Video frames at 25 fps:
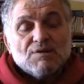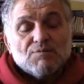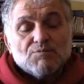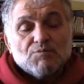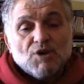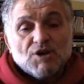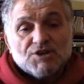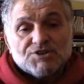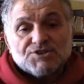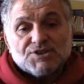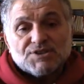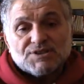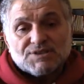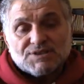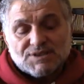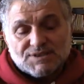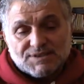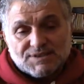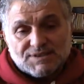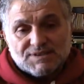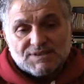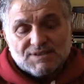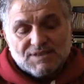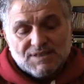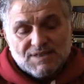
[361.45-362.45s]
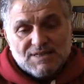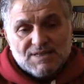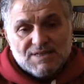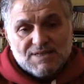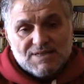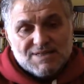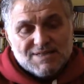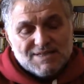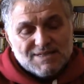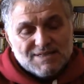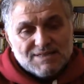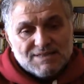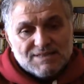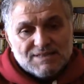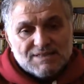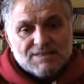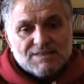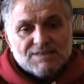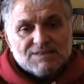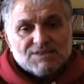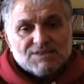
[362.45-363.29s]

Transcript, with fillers: Bu açıkçası e,